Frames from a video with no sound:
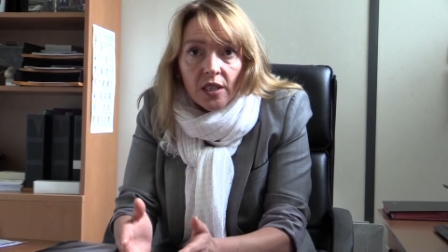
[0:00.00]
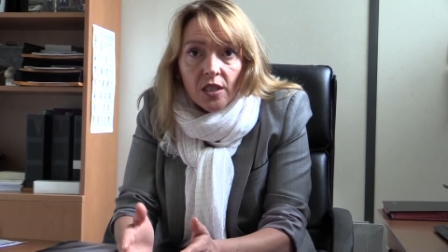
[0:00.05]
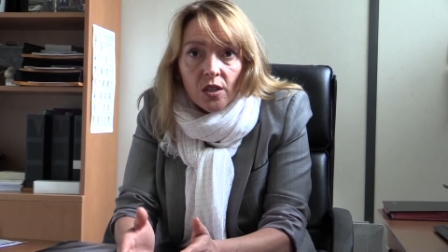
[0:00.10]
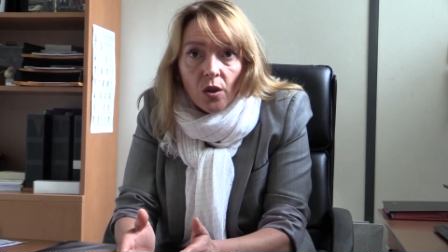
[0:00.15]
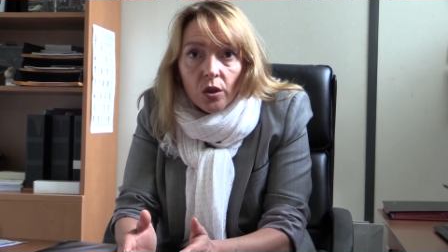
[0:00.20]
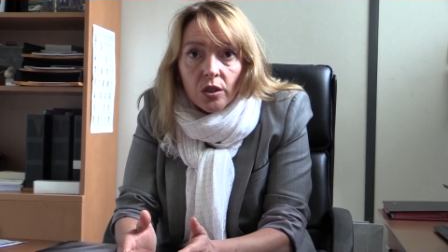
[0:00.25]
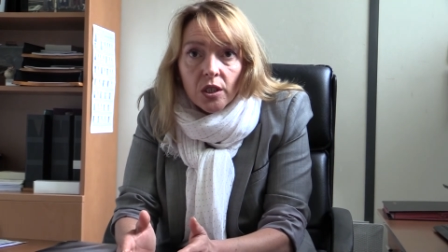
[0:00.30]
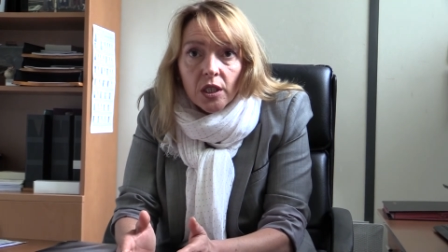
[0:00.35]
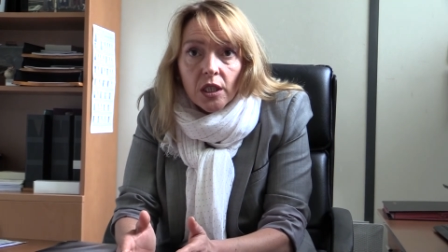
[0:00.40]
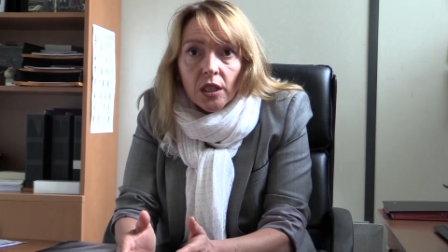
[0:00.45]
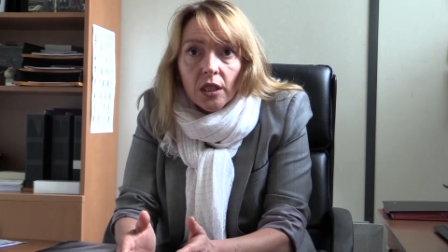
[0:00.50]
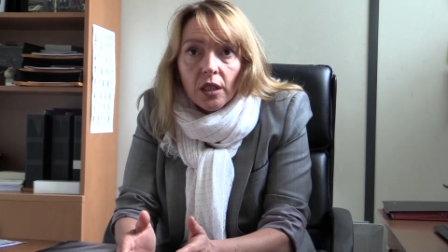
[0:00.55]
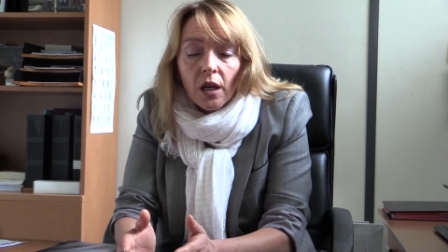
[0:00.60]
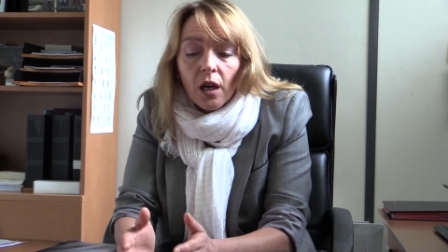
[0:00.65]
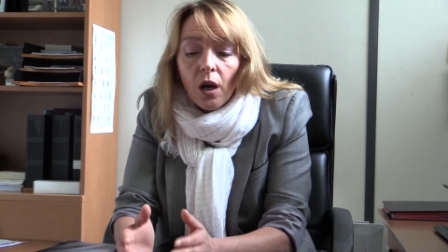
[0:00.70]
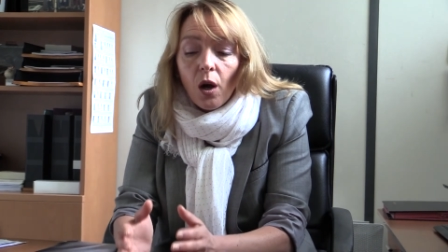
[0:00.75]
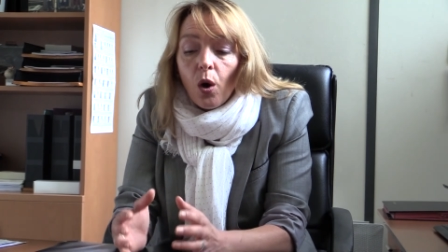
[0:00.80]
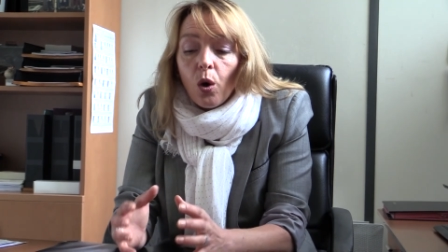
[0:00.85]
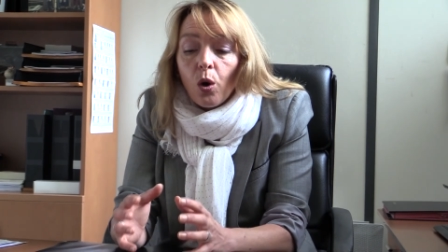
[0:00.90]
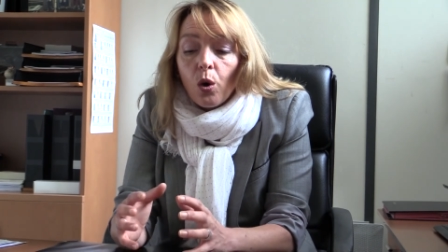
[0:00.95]
de sortir,
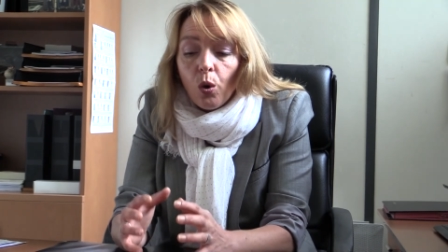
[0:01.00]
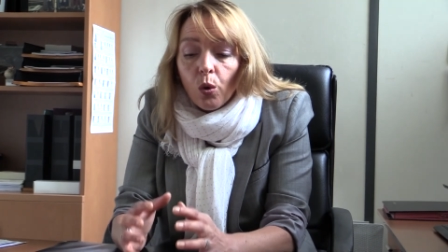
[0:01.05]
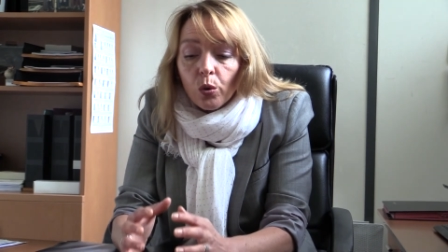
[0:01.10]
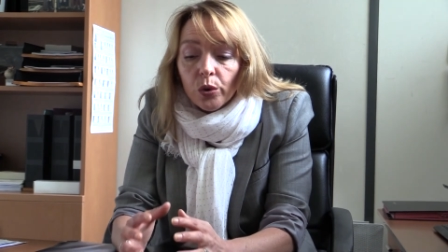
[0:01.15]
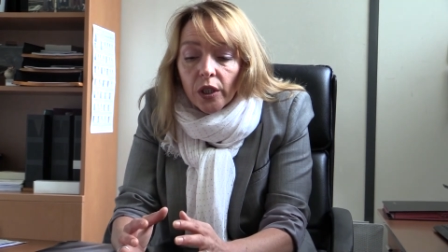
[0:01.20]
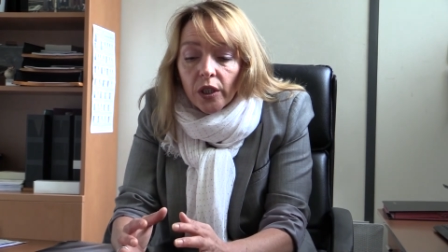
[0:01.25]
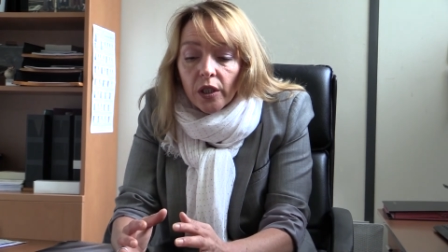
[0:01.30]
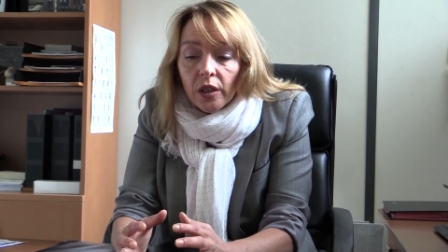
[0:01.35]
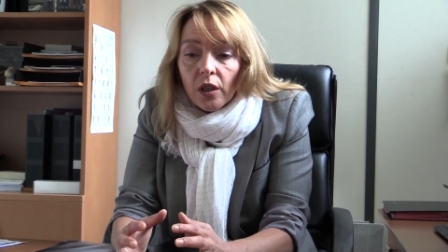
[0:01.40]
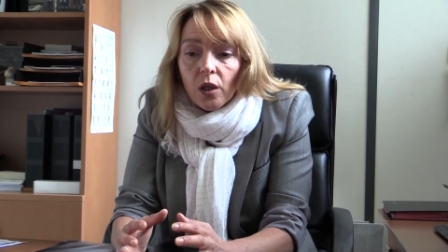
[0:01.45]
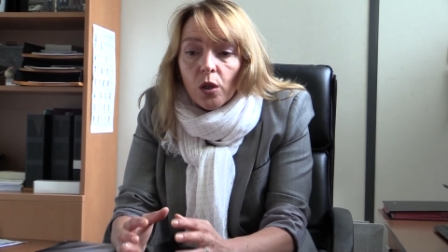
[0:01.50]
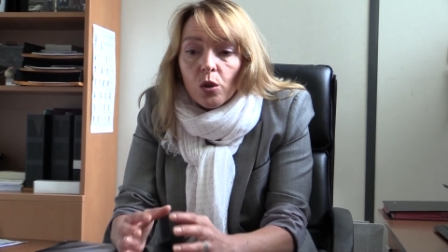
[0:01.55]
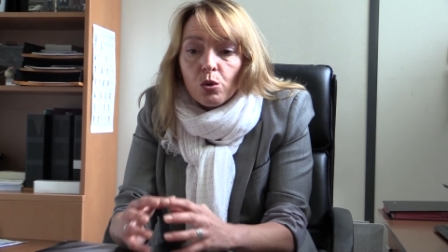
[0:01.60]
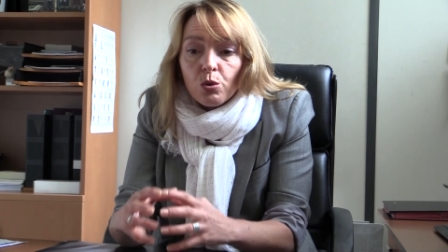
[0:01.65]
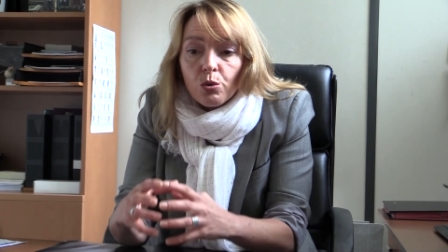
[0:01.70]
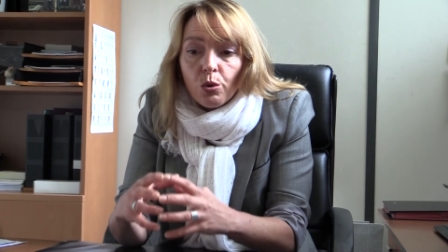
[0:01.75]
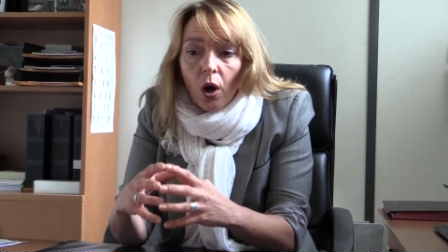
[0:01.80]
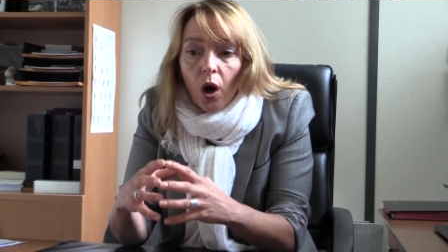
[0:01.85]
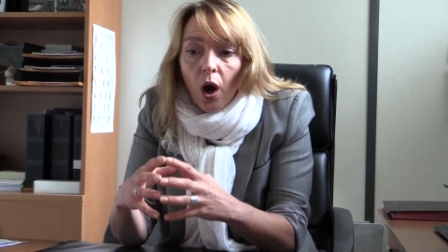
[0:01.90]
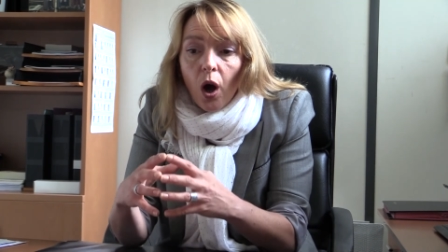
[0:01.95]
qu'on est
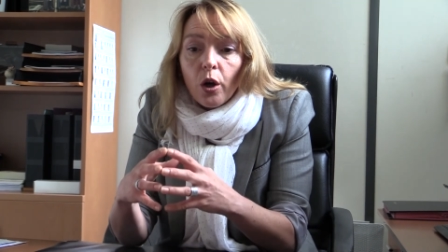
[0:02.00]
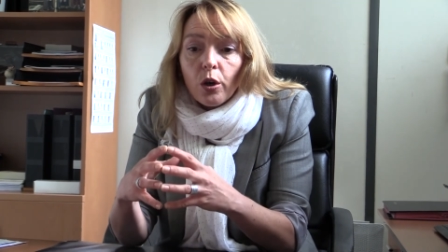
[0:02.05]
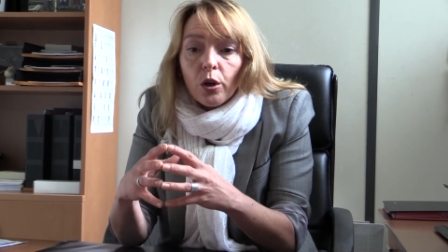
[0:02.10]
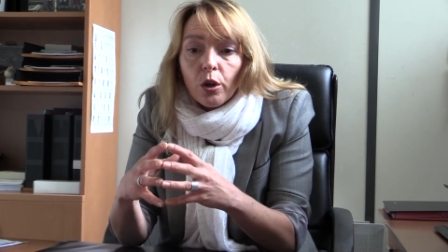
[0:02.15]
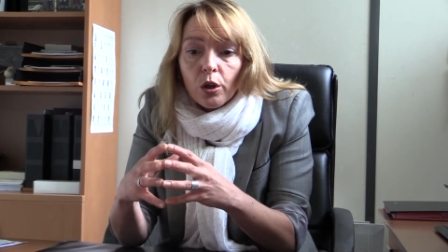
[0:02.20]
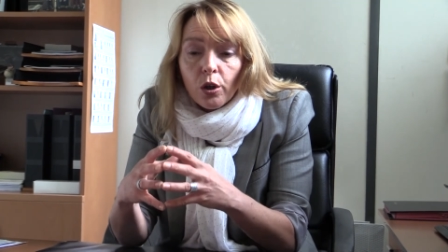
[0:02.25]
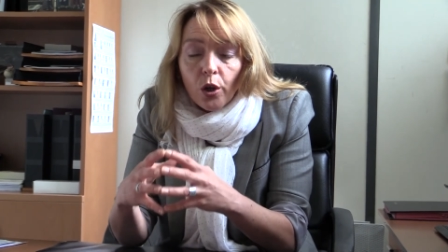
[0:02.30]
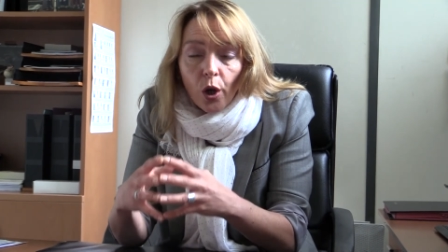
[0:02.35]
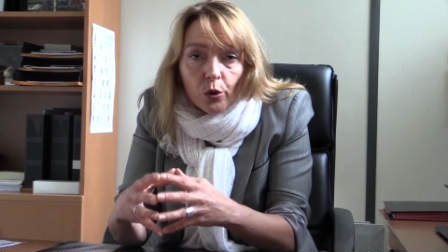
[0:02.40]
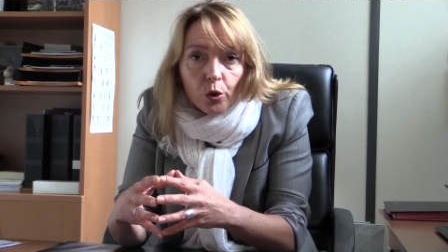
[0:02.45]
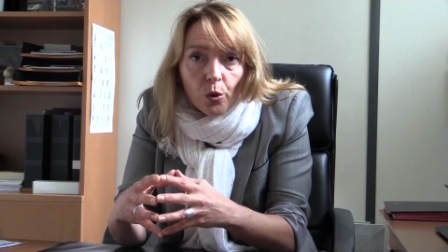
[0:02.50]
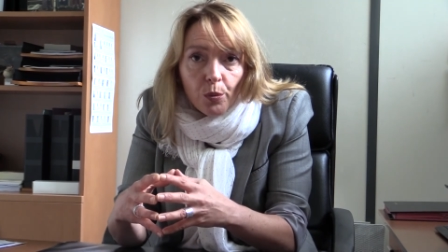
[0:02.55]
sur un cœur